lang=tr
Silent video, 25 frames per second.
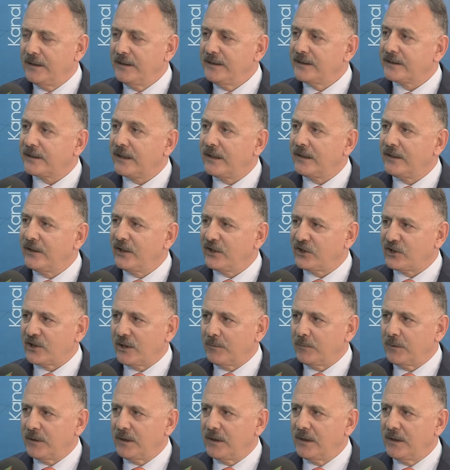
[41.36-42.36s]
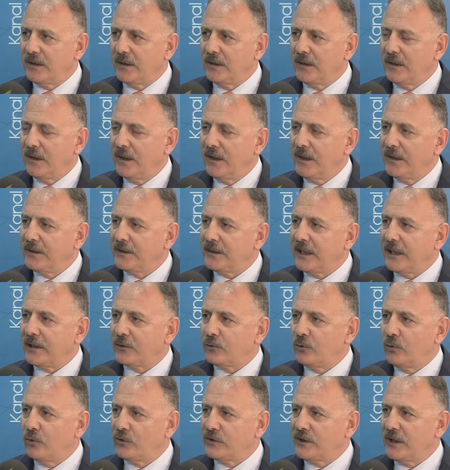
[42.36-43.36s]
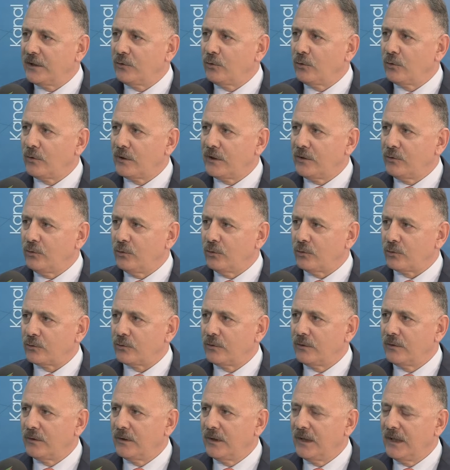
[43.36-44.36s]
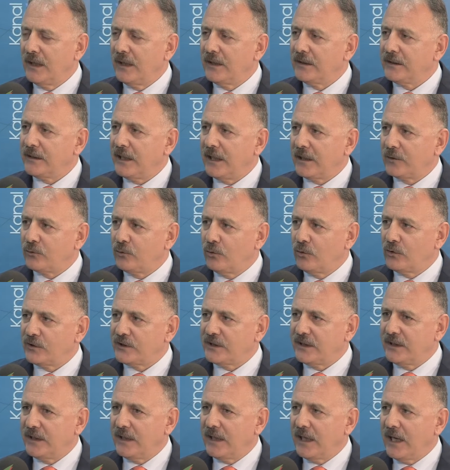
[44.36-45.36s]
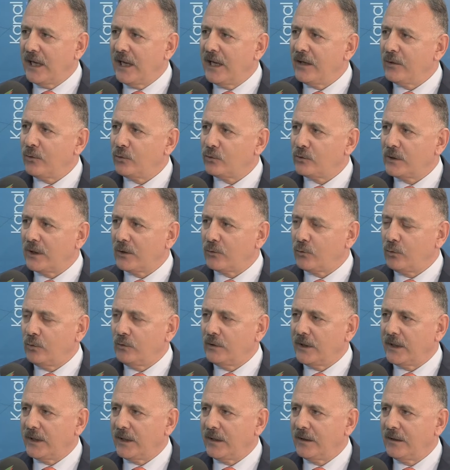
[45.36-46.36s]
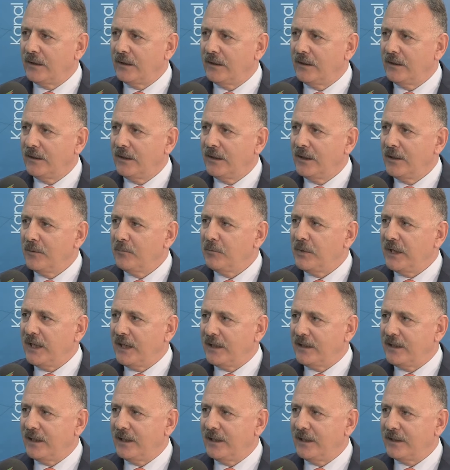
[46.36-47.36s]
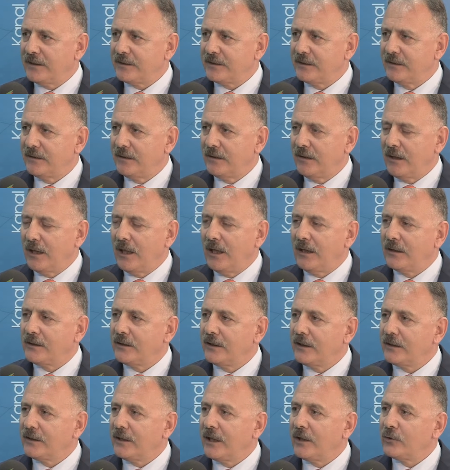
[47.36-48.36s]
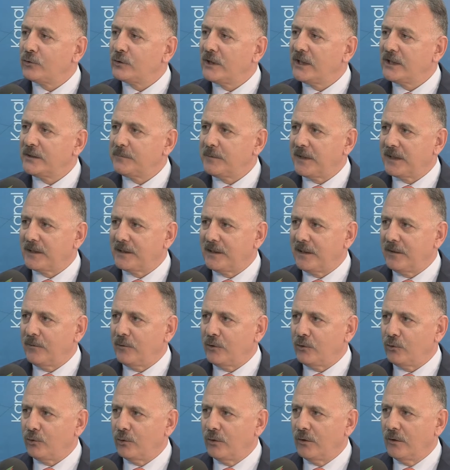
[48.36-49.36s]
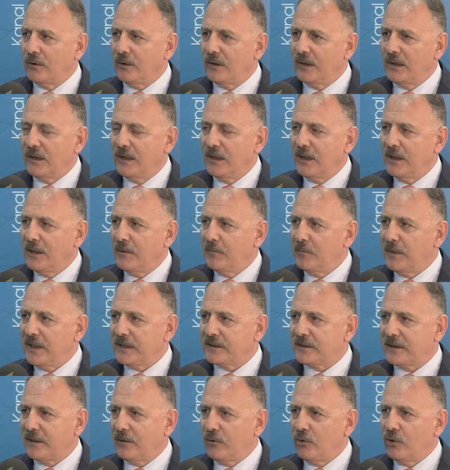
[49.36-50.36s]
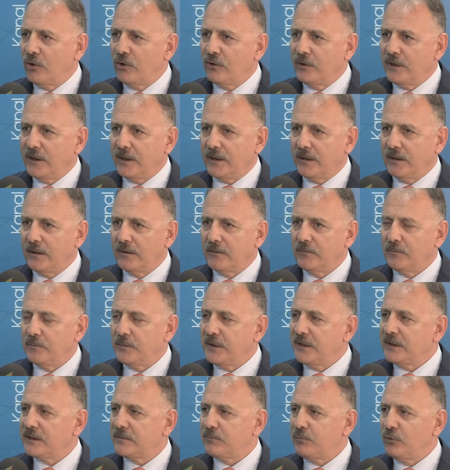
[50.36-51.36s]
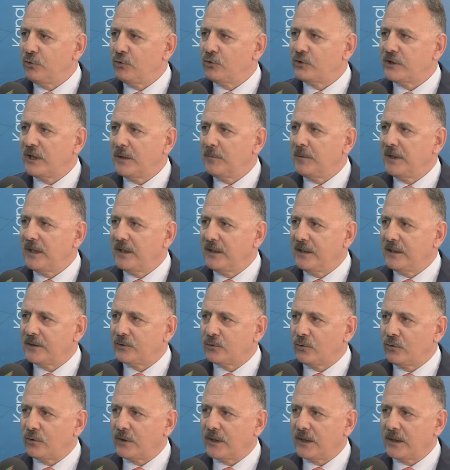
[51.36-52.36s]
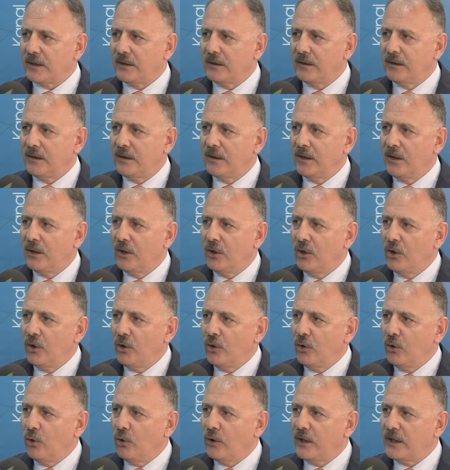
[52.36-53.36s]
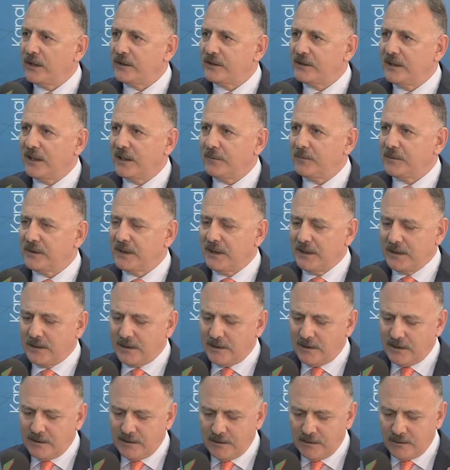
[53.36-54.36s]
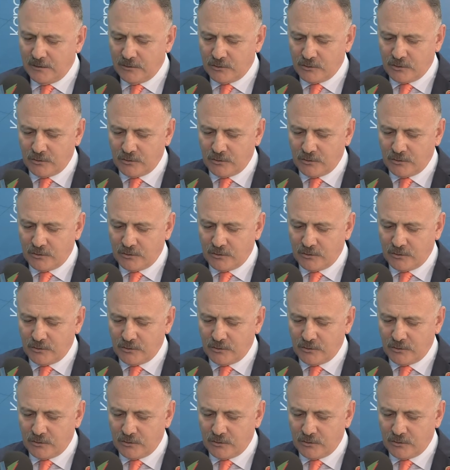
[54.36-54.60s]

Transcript: insan yaşamı teknolojiye doğru gidiyor. Teknolojiyi en güzel kullanan belediyeler halkına daha güzel hizmetler hmm. veriyor. Mesela örneğin biz Büyükşehir Belediyesi olarak öğrencilerimizle ilgili